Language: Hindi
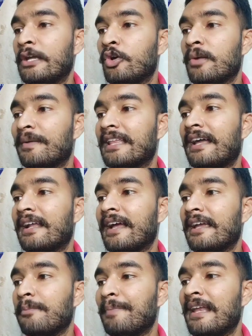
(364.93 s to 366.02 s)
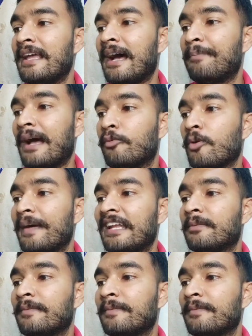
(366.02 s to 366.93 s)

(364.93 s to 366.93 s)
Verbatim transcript: कैलिकुलम बता रखा है कि पहले यहाँ पे आपको पहले